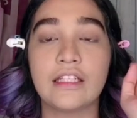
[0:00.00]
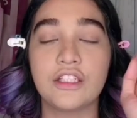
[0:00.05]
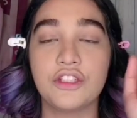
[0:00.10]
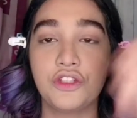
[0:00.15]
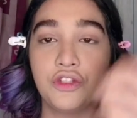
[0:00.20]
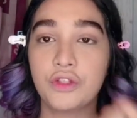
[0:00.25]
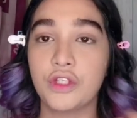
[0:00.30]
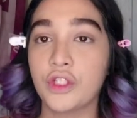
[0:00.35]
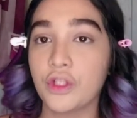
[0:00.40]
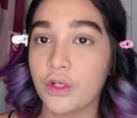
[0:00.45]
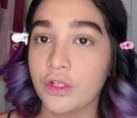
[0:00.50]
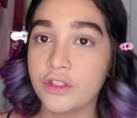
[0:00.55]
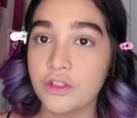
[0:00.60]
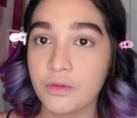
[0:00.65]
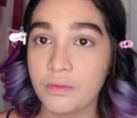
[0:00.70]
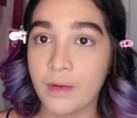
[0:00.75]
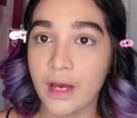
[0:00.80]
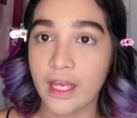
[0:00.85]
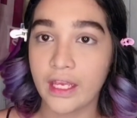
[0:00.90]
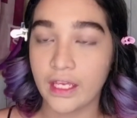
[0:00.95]
Tapos you can also
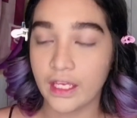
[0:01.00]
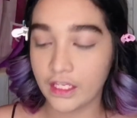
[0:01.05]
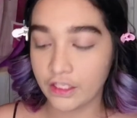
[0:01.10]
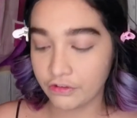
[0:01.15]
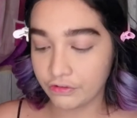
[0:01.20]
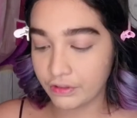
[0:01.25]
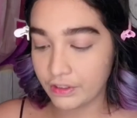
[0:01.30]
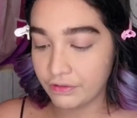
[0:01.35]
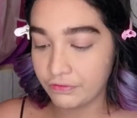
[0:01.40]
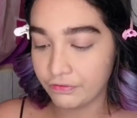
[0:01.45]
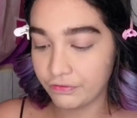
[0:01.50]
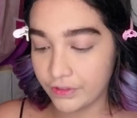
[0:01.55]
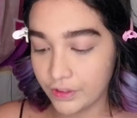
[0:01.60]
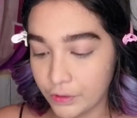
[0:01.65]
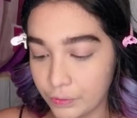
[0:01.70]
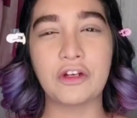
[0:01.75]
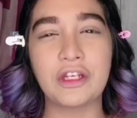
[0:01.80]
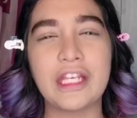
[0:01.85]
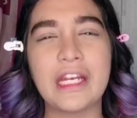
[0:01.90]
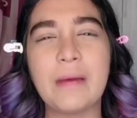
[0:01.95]
buy a
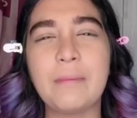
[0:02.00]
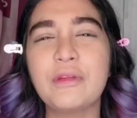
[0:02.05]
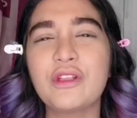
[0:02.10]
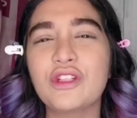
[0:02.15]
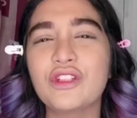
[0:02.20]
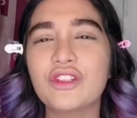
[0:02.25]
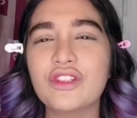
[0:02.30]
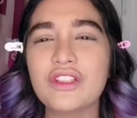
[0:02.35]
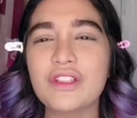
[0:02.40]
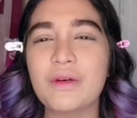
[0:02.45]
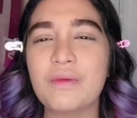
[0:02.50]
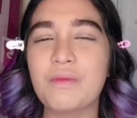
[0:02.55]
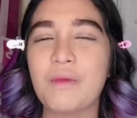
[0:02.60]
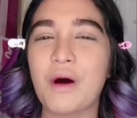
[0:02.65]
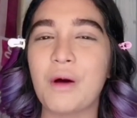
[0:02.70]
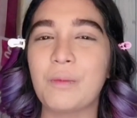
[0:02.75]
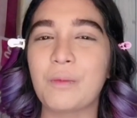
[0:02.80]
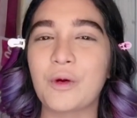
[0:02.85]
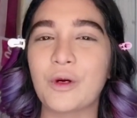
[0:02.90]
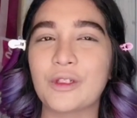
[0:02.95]
refill. Ginamit ko to sa
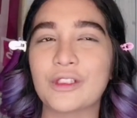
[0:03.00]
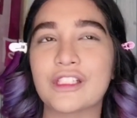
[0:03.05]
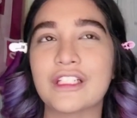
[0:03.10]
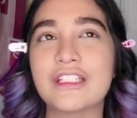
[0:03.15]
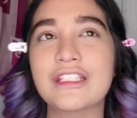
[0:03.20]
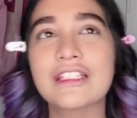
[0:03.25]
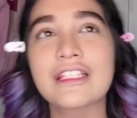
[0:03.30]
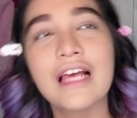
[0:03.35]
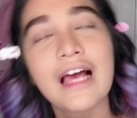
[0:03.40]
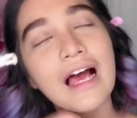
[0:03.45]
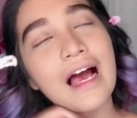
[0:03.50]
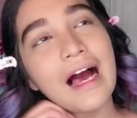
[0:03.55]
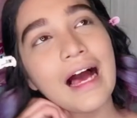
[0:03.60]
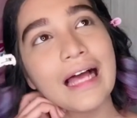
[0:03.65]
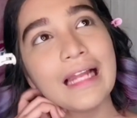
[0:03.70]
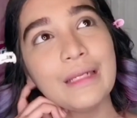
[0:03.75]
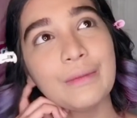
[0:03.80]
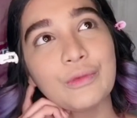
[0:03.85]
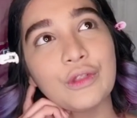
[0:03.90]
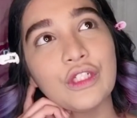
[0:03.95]
mom ko. Tapos
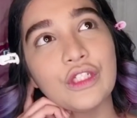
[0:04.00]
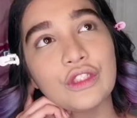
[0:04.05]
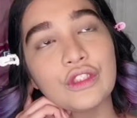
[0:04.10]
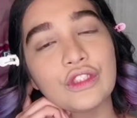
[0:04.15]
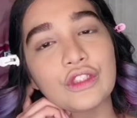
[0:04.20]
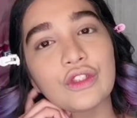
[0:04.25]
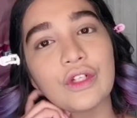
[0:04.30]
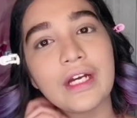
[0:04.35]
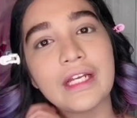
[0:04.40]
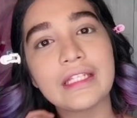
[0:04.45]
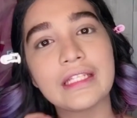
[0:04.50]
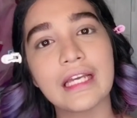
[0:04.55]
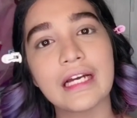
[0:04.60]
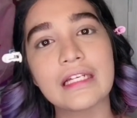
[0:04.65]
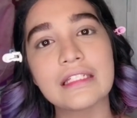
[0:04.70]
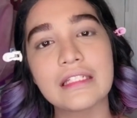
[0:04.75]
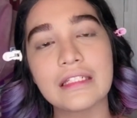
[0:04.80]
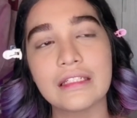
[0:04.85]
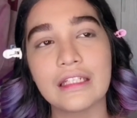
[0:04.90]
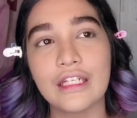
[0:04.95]
alam ko nagustuhan niya
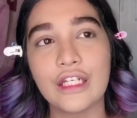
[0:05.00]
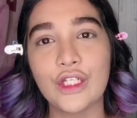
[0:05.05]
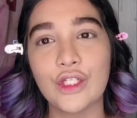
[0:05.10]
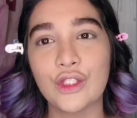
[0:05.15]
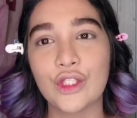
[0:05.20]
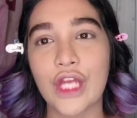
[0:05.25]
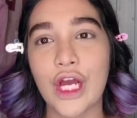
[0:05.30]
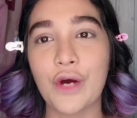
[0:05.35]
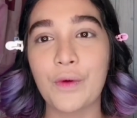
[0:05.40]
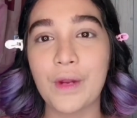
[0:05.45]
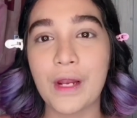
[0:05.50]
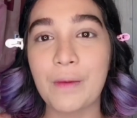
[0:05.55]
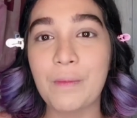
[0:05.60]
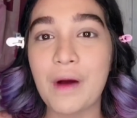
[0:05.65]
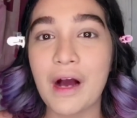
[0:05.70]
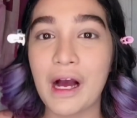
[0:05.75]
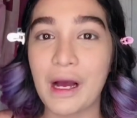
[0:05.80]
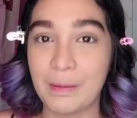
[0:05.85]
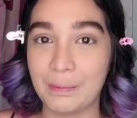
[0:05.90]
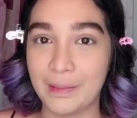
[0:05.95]
kasi tinanong niya ako, wala
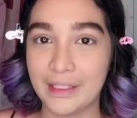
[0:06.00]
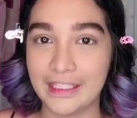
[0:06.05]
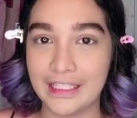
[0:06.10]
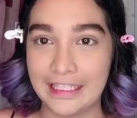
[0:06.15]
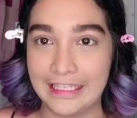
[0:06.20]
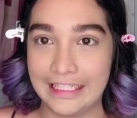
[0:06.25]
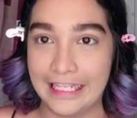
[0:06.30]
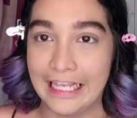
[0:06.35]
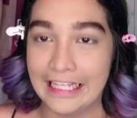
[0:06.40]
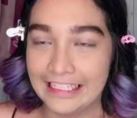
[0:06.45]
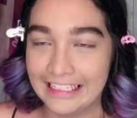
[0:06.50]
bang kapatid yan?